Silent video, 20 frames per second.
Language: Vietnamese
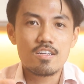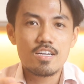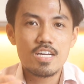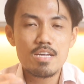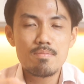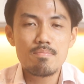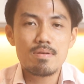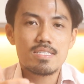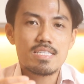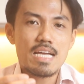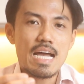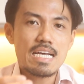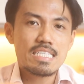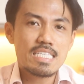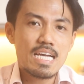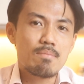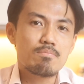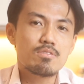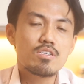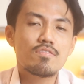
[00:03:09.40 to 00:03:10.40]
khi mà giá
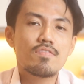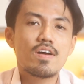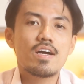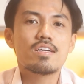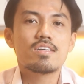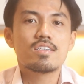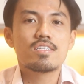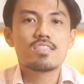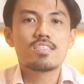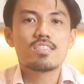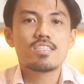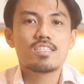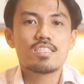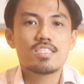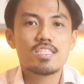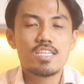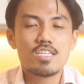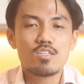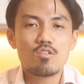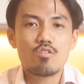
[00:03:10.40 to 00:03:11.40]
giảm như vậy
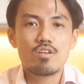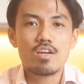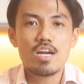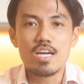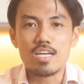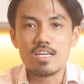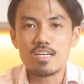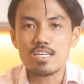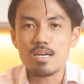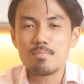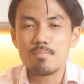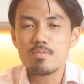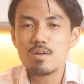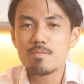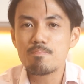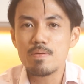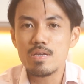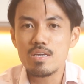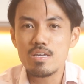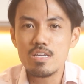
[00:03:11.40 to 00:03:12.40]
thì nó đẩy cái mức
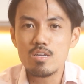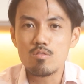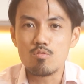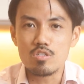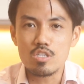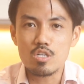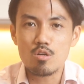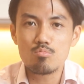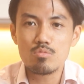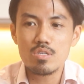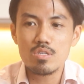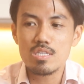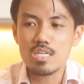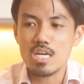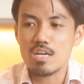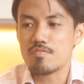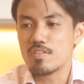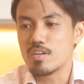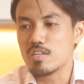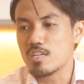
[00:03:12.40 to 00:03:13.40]
P/E của những công ty
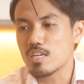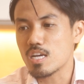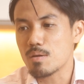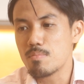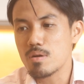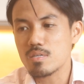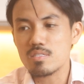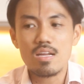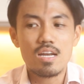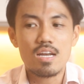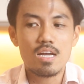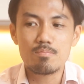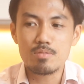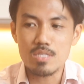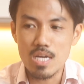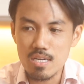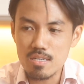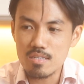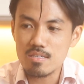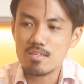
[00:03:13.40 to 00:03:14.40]
này về những cái mức rất là hấp
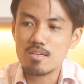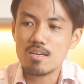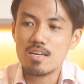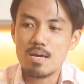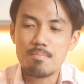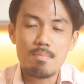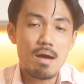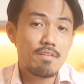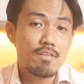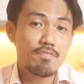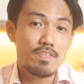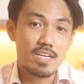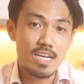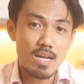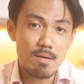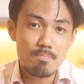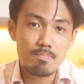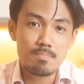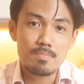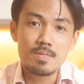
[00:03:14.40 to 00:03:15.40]
dẫn là
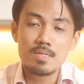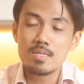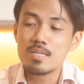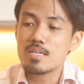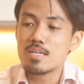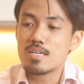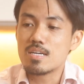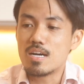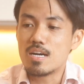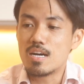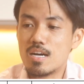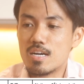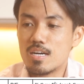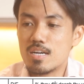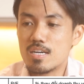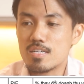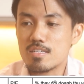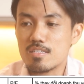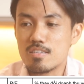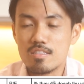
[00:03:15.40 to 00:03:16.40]
3,5,
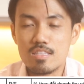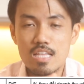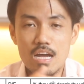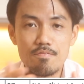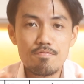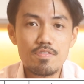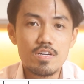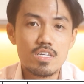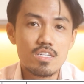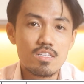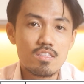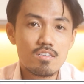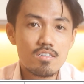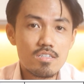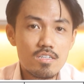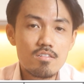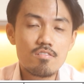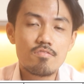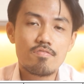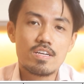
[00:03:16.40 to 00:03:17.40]

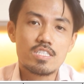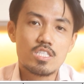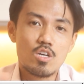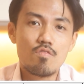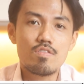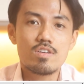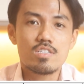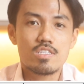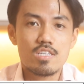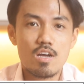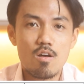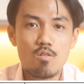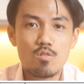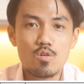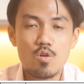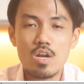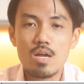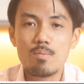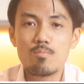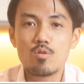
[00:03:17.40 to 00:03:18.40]
8,4 và
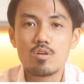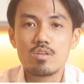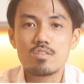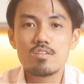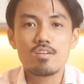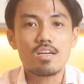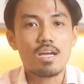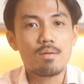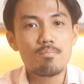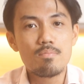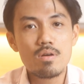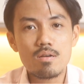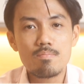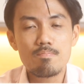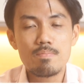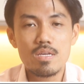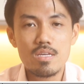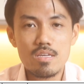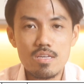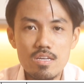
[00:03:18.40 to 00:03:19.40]
6,6. Đó là những cái mức
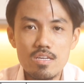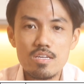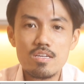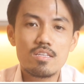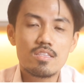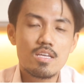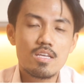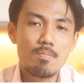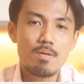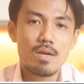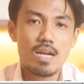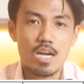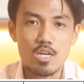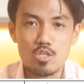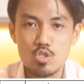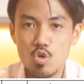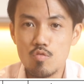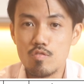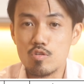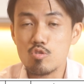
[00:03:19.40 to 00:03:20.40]
P/E thấp hơn hẳn
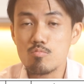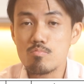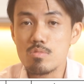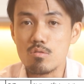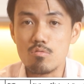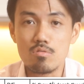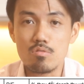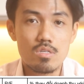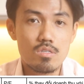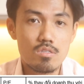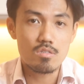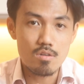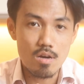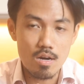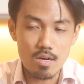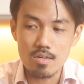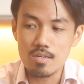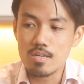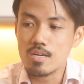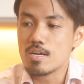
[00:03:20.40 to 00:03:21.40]
so với trung bình của thị
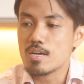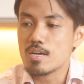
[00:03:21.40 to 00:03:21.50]
trường.